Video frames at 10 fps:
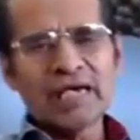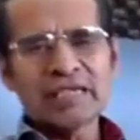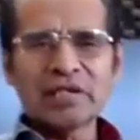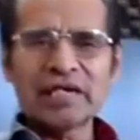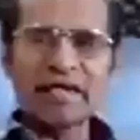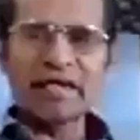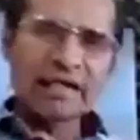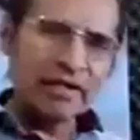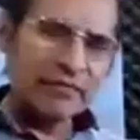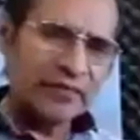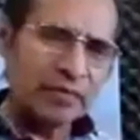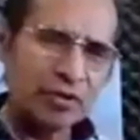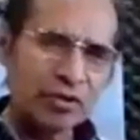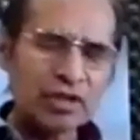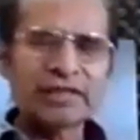hazme el gran
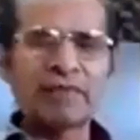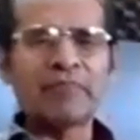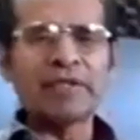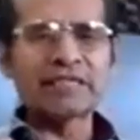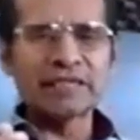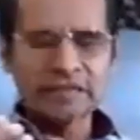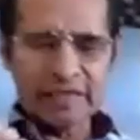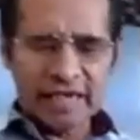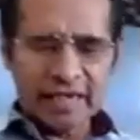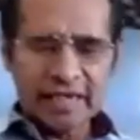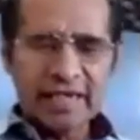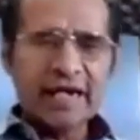favor de presentar